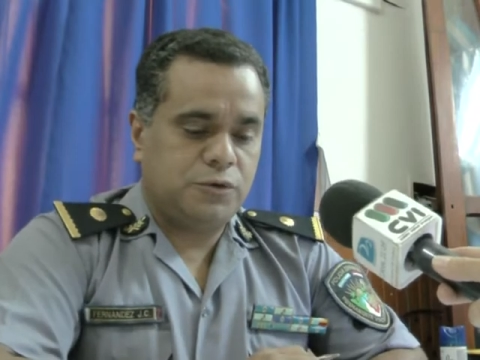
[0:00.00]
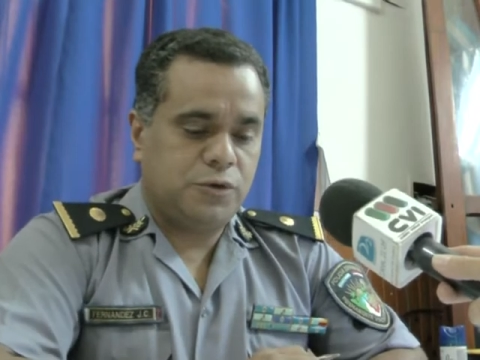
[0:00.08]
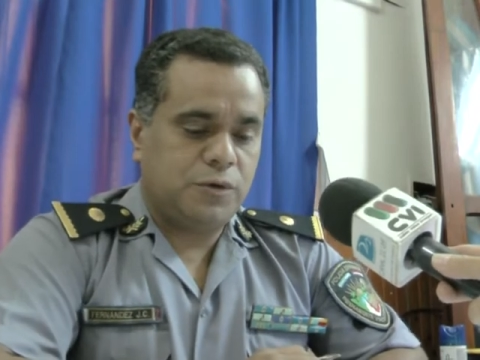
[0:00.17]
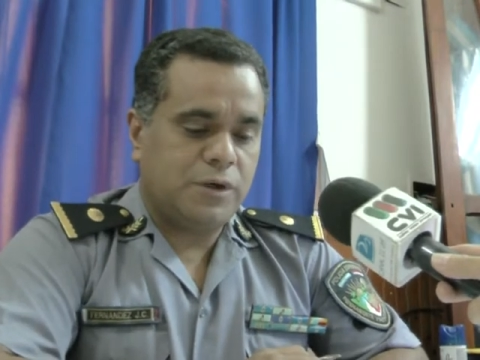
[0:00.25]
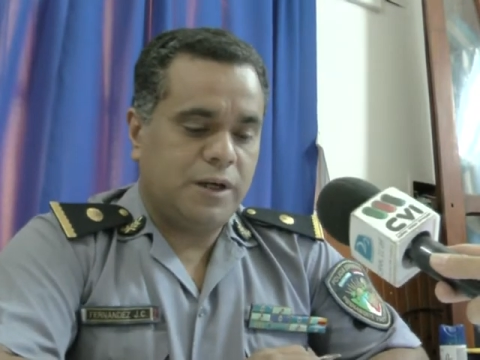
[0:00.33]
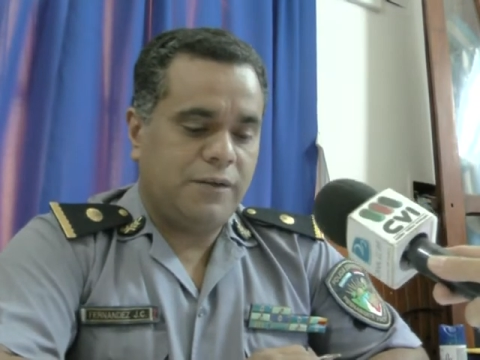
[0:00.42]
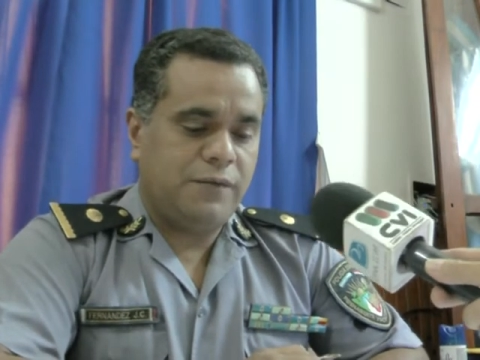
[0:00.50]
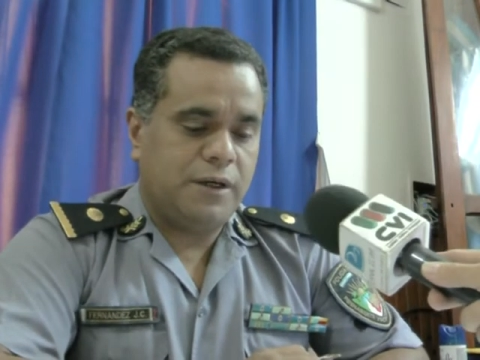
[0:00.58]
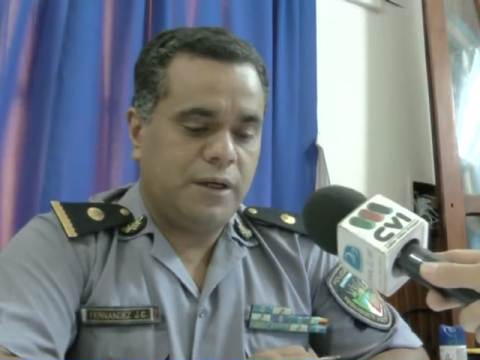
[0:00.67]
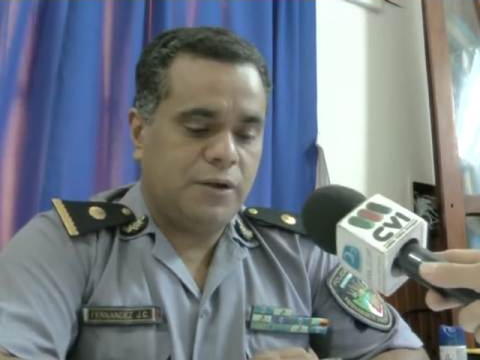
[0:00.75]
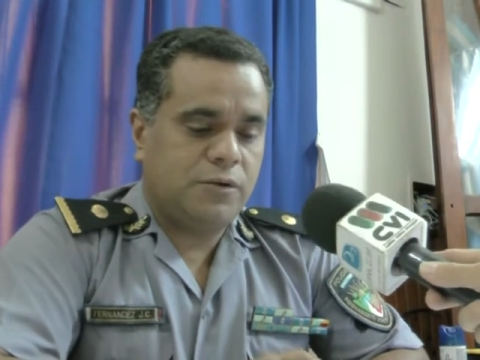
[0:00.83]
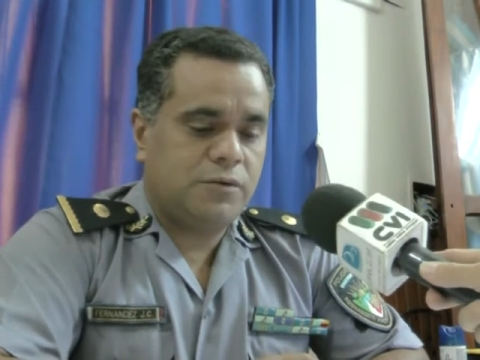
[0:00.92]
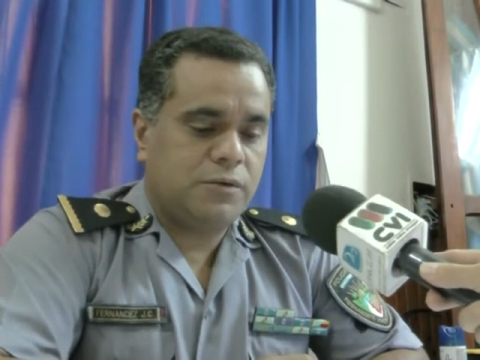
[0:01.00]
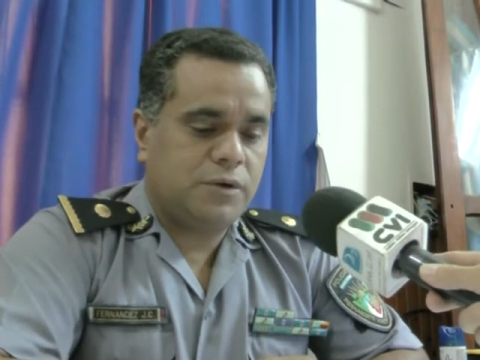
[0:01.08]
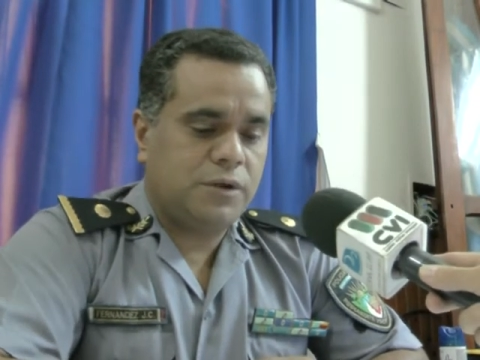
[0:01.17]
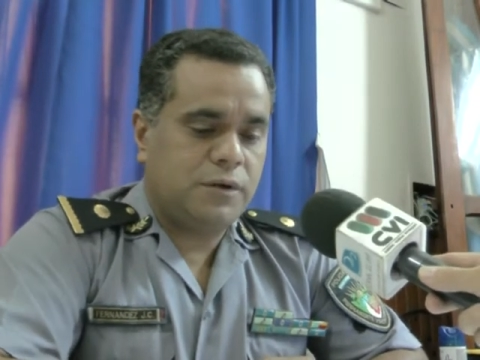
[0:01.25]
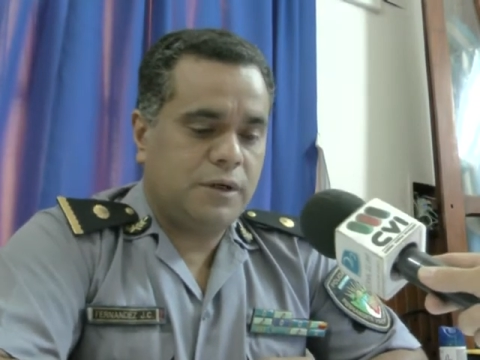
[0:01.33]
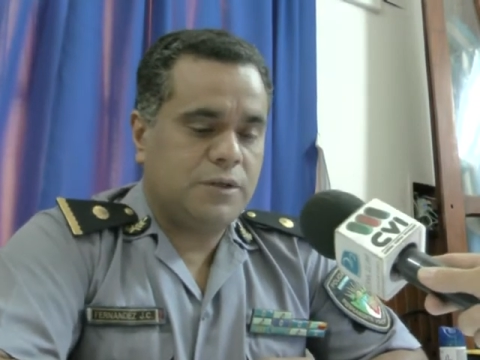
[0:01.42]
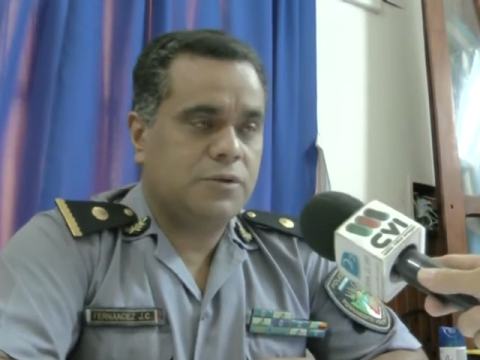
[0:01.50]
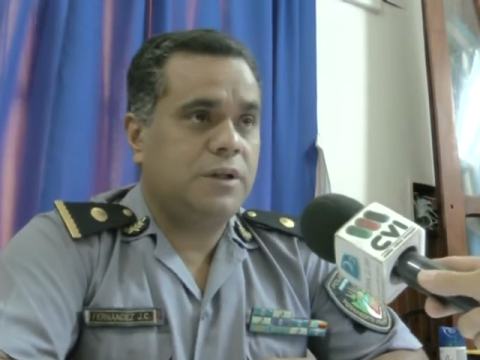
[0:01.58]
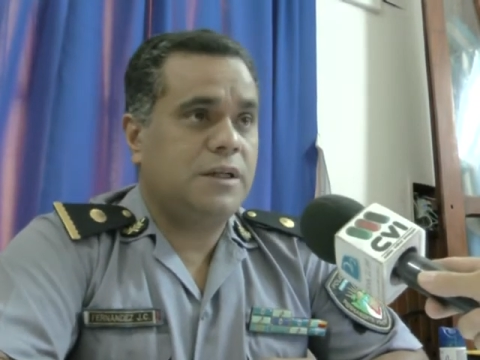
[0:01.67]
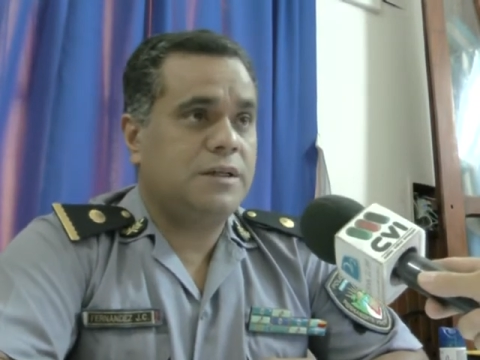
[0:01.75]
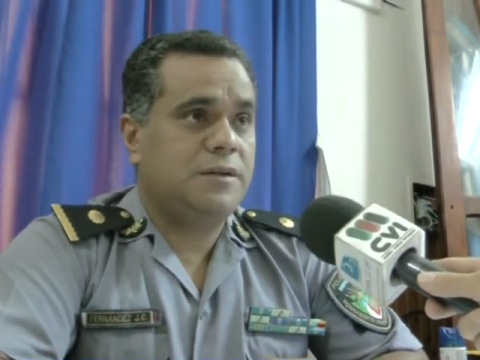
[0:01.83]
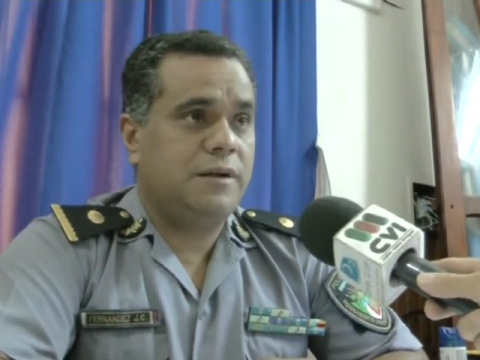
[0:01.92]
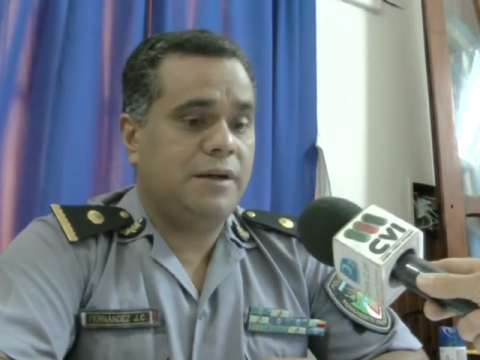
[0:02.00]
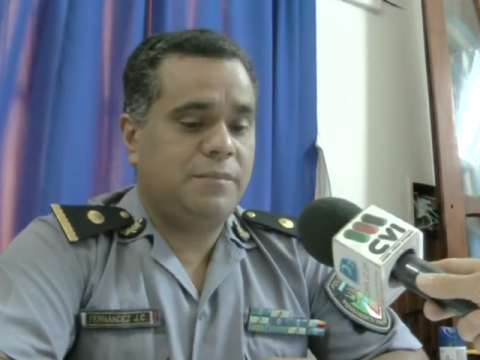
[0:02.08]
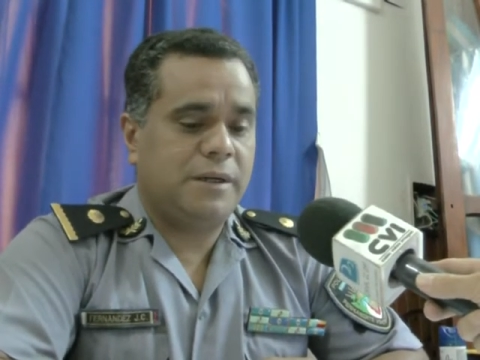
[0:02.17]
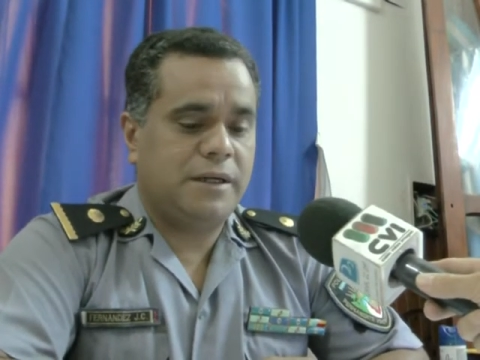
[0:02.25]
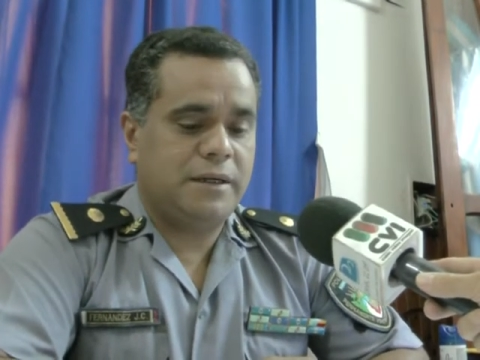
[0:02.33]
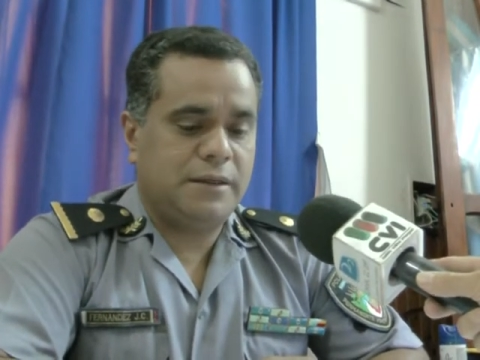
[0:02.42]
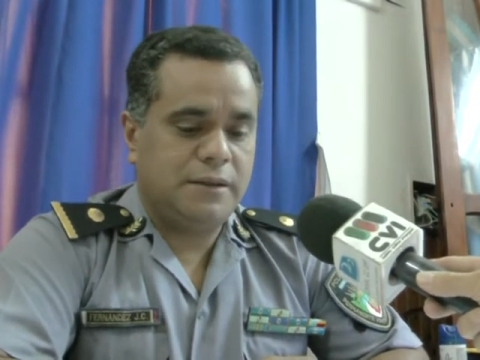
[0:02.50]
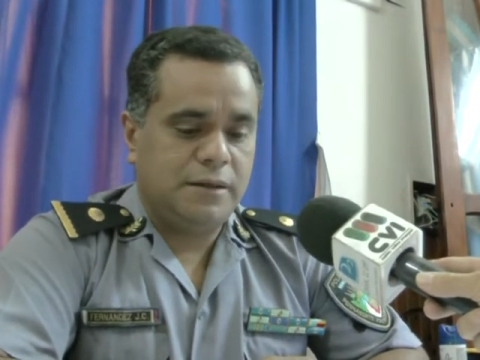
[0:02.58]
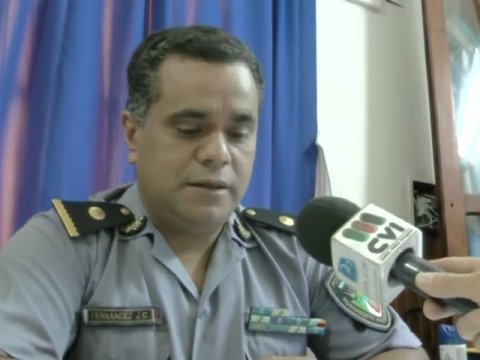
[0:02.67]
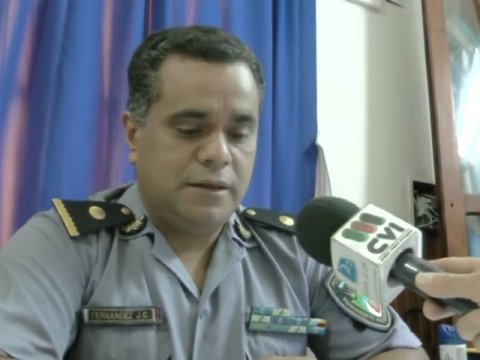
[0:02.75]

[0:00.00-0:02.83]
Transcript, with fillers: robo calificado ocurrido en la zona de Rivera Paraná,